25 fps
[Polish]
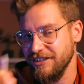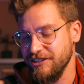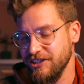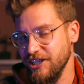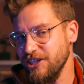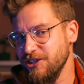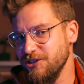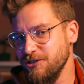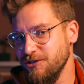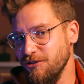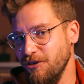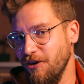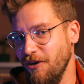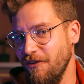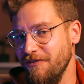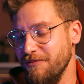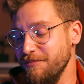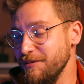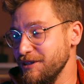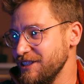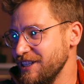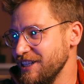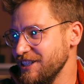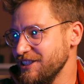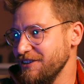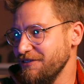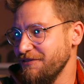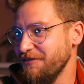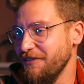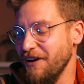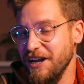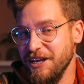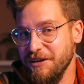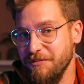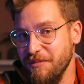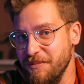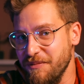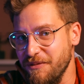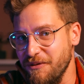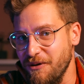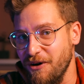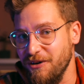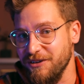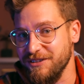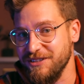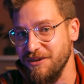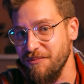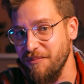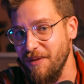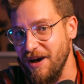Rzecz, którą myślę, że fajnie by
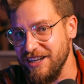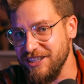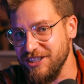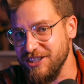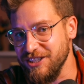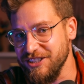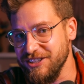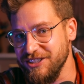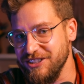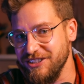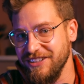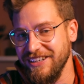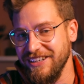było zobaczyć,